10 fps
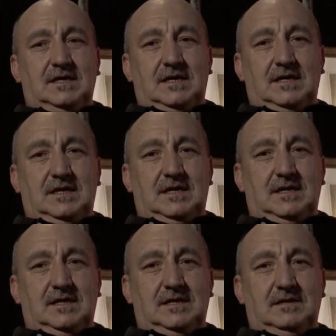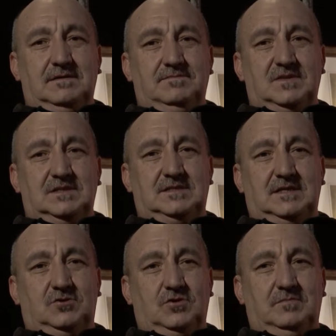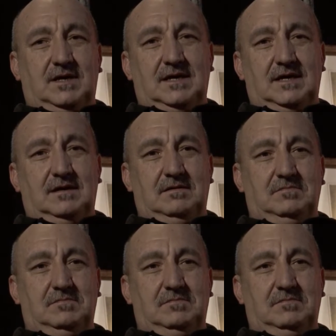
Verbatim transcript: eh, se toma,